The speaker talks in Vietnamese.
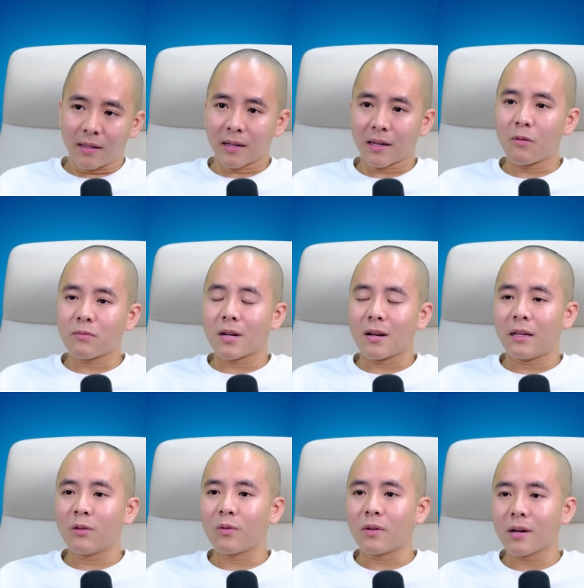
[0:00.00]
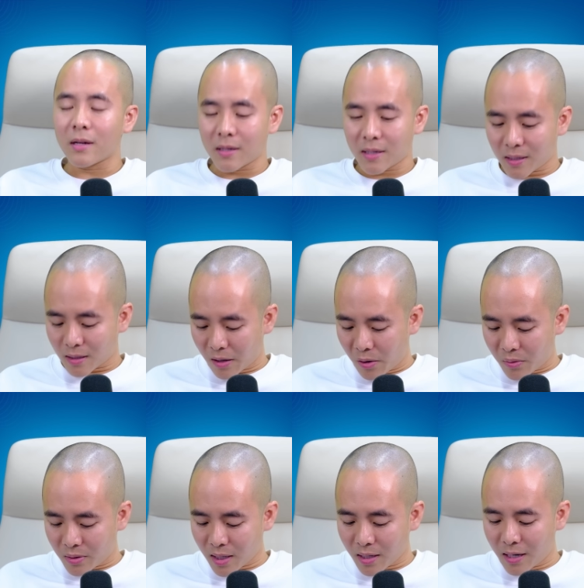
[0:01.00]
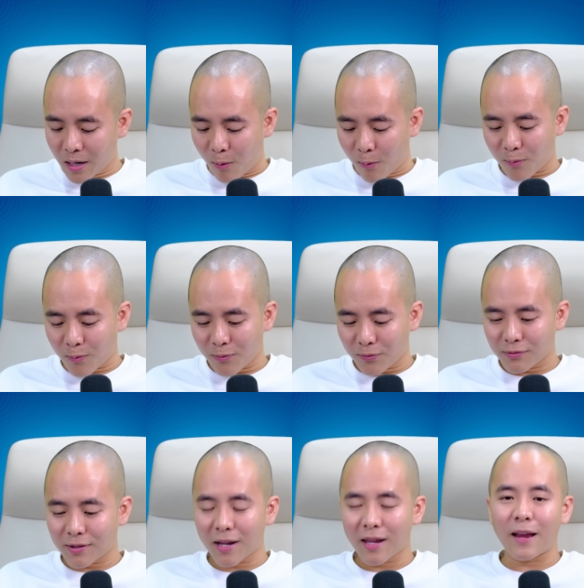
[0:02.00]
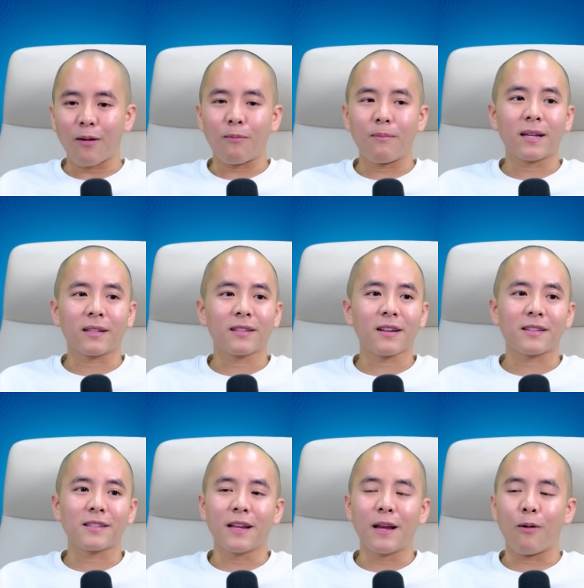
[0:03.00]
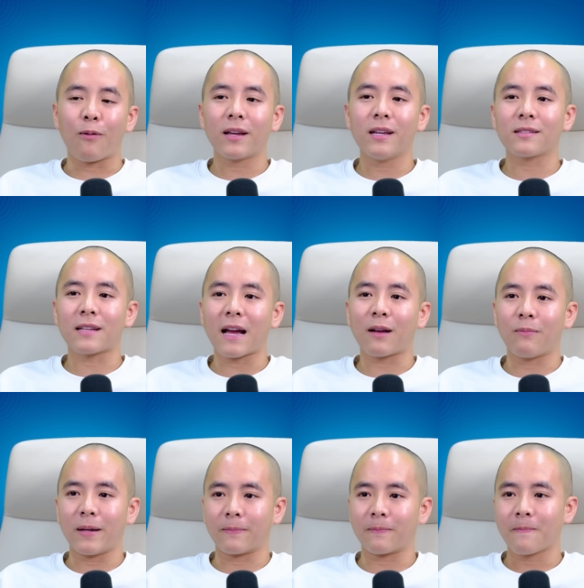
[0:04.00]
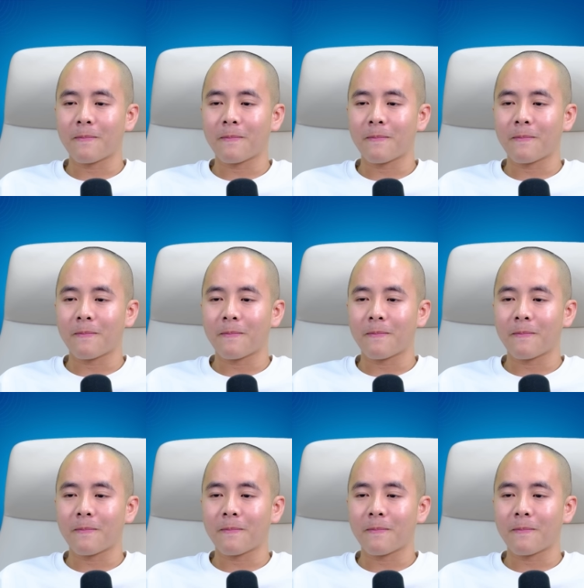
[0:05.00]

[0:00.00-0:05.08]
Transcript: thì cái cậu trợ lý của đức ấy cậu ấy rất hiểu rất hiểu mình tức là hiểu cái insight của mình